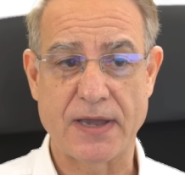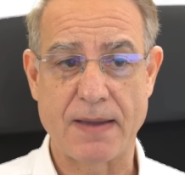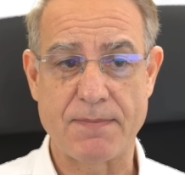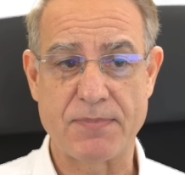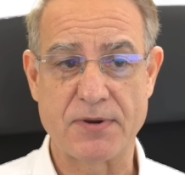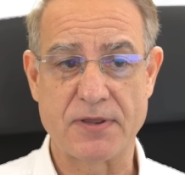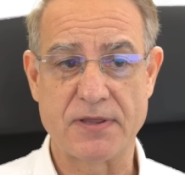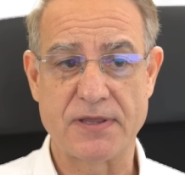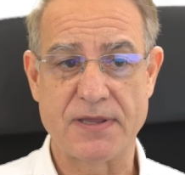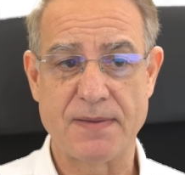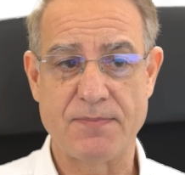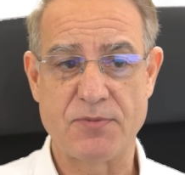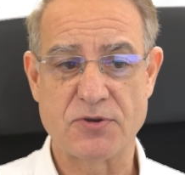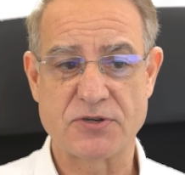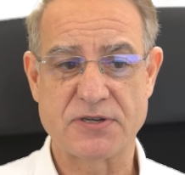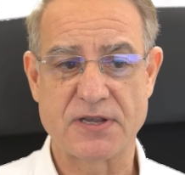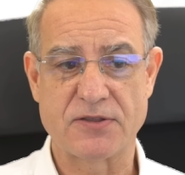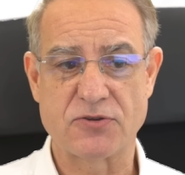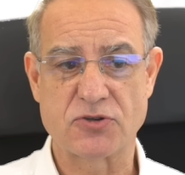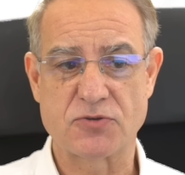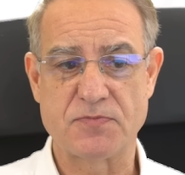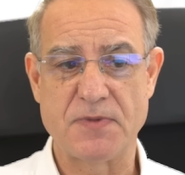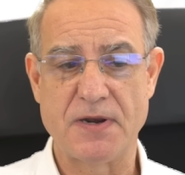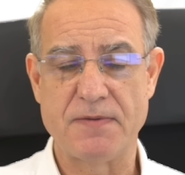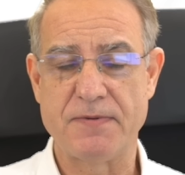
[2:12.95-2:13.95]
que a principios de
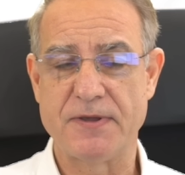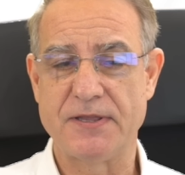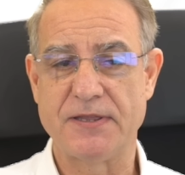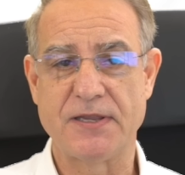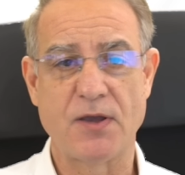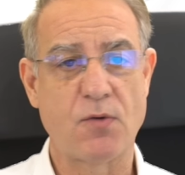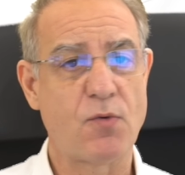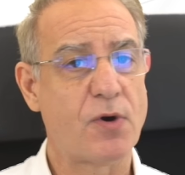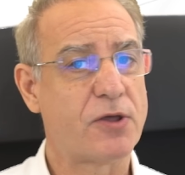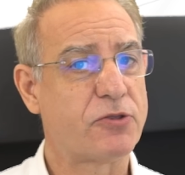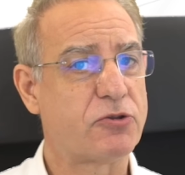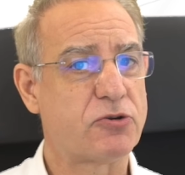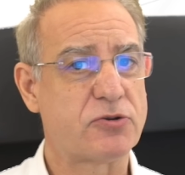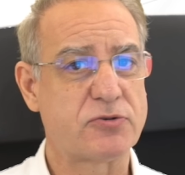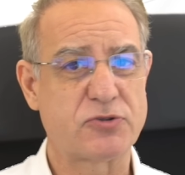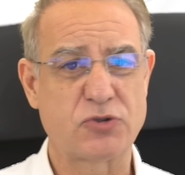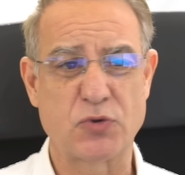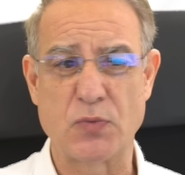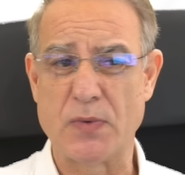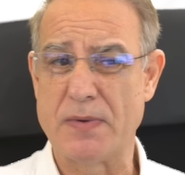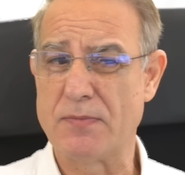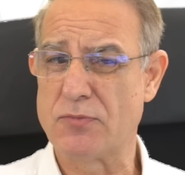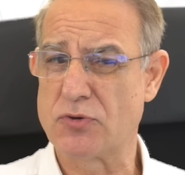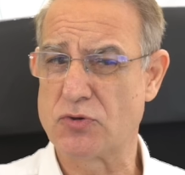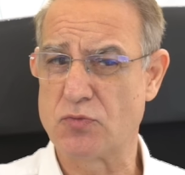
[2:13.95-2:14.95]
2024
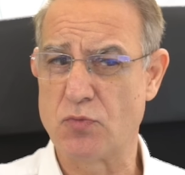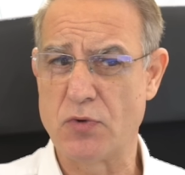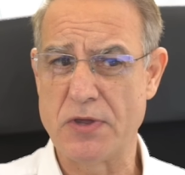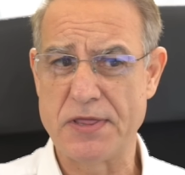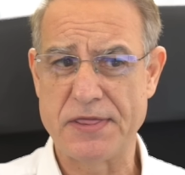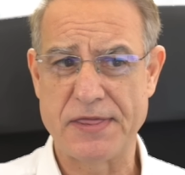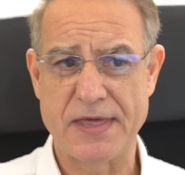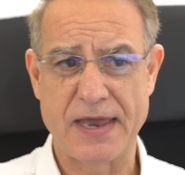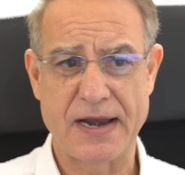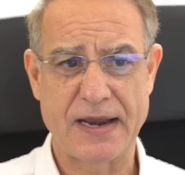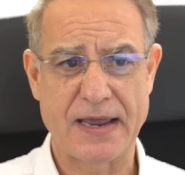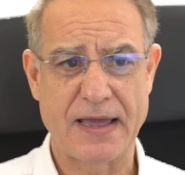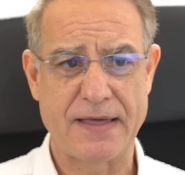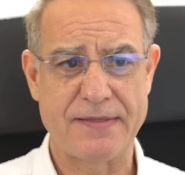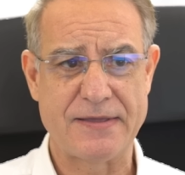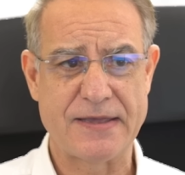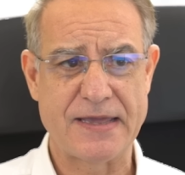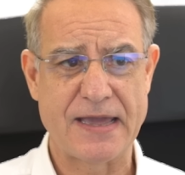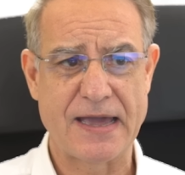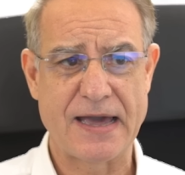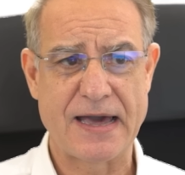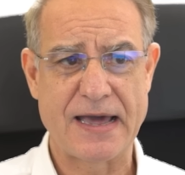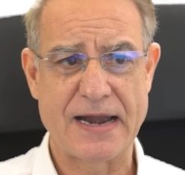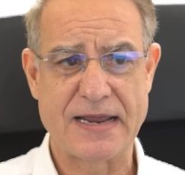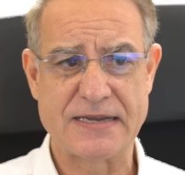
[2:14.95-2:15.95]
estuvimos muy cerca de
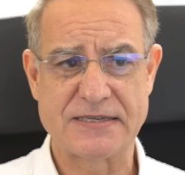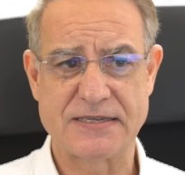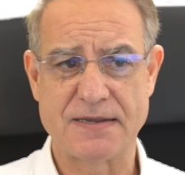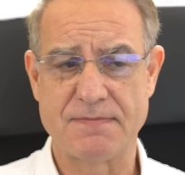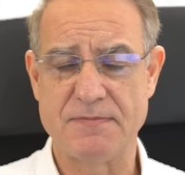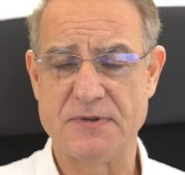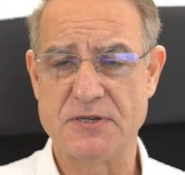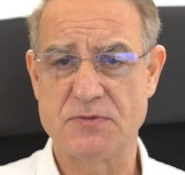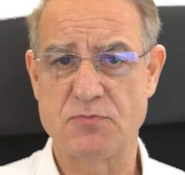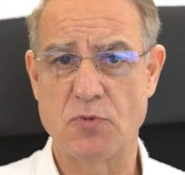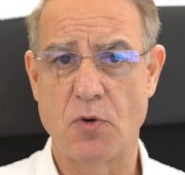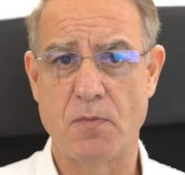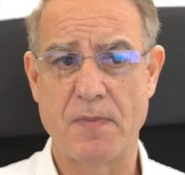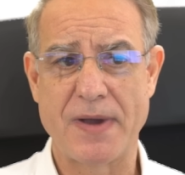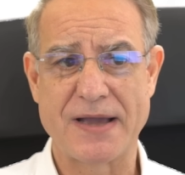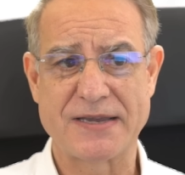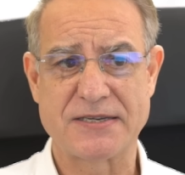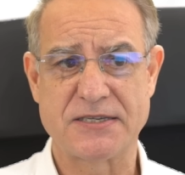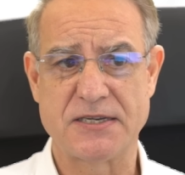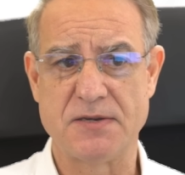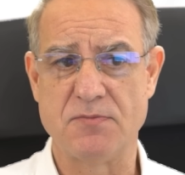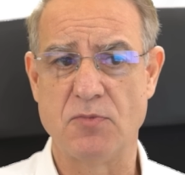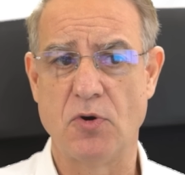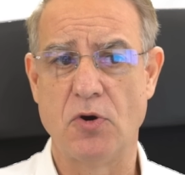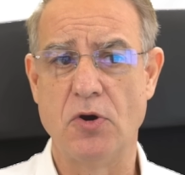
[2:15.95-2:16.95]
llegar a ese mismo
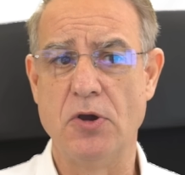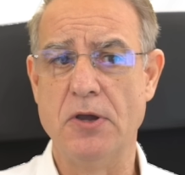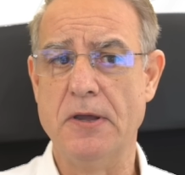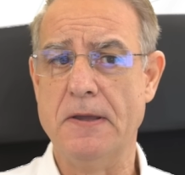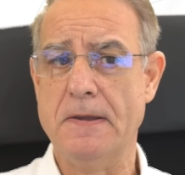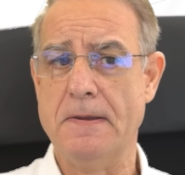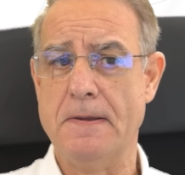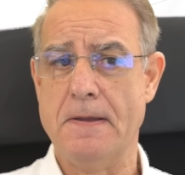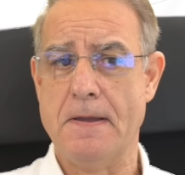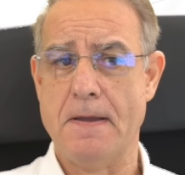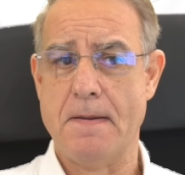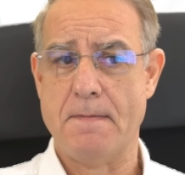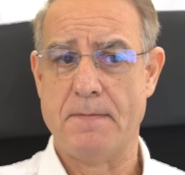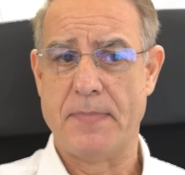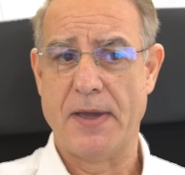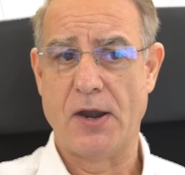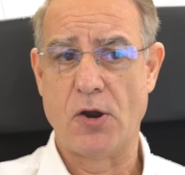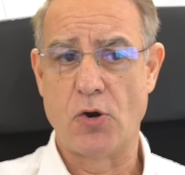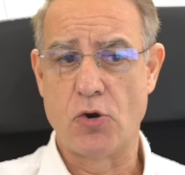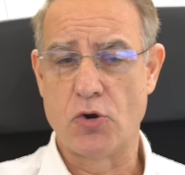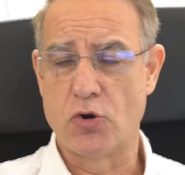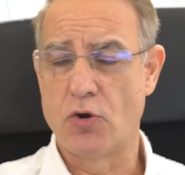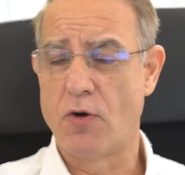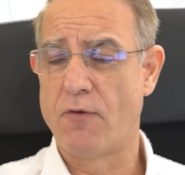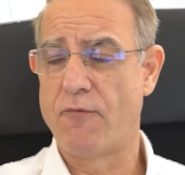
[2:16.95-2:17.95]
máximo,
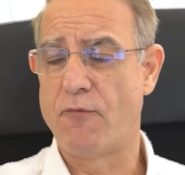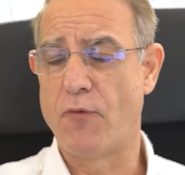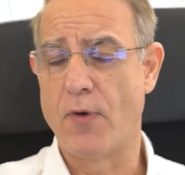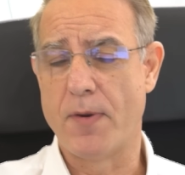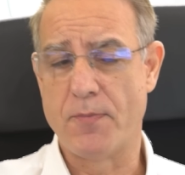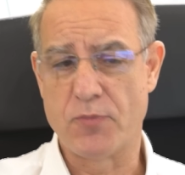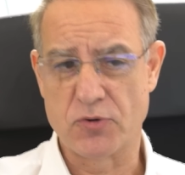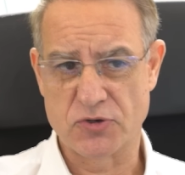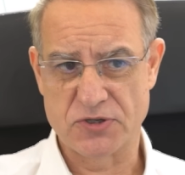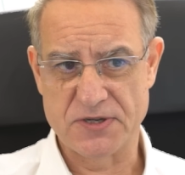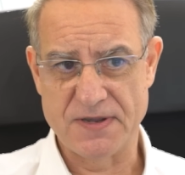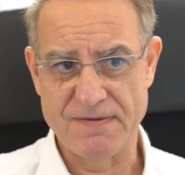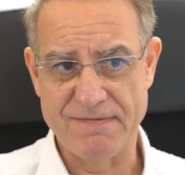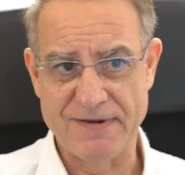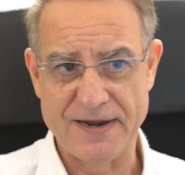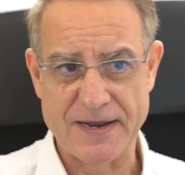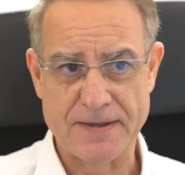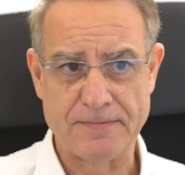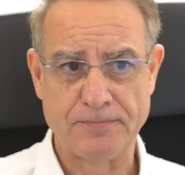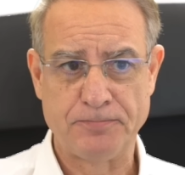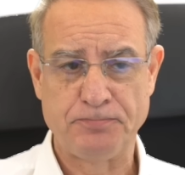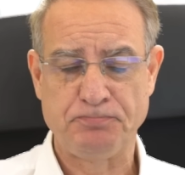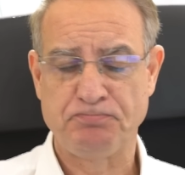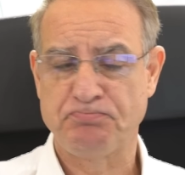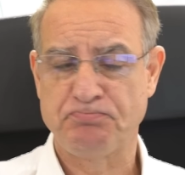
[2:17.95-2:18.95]
pero no fue posible.